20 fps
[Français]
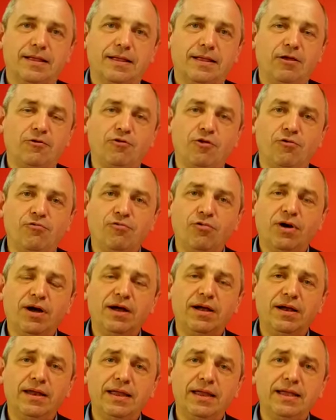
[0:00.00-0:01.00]
Quand on
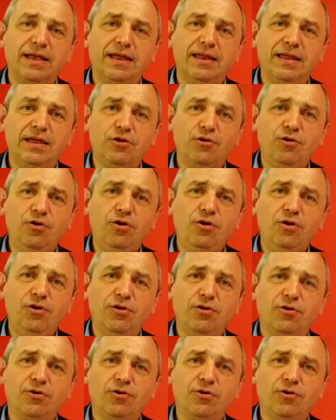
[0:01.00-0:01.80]
voit les canicules